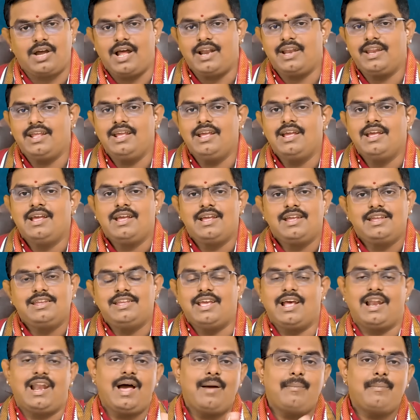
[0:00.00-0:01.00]
కానీ
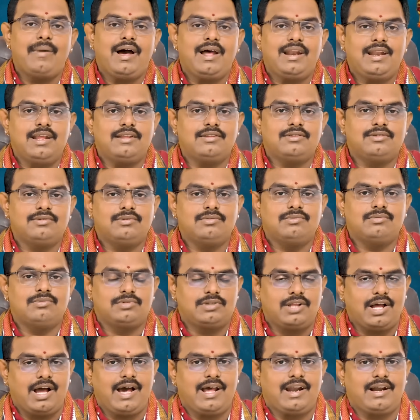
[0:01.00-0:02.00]
ఎలా బాగాలేదు
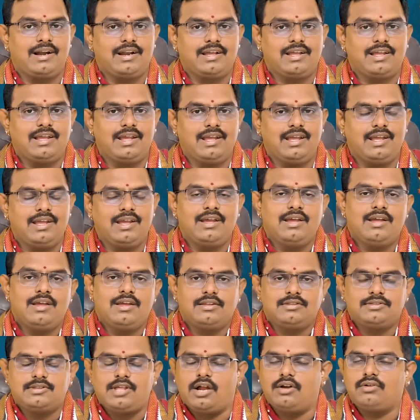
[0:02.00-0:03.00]
ఉదాహరణకి
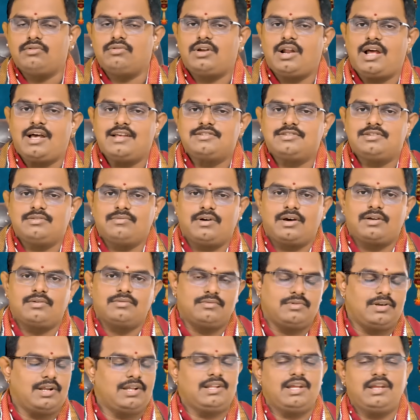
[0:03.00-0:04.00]
ధనురాశి వారు
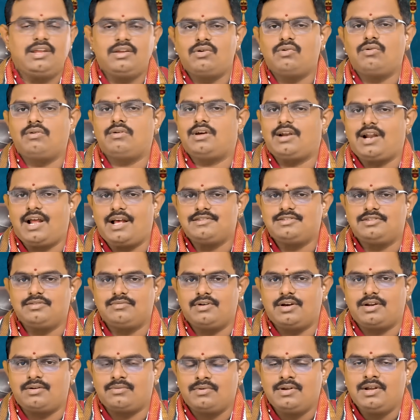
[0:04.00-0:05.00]
లేదా ఇంకొక
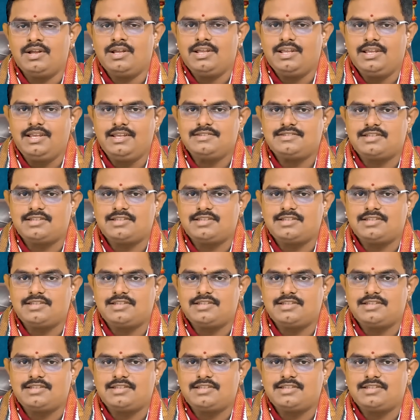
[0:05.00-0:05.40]
రాశివారు ఈ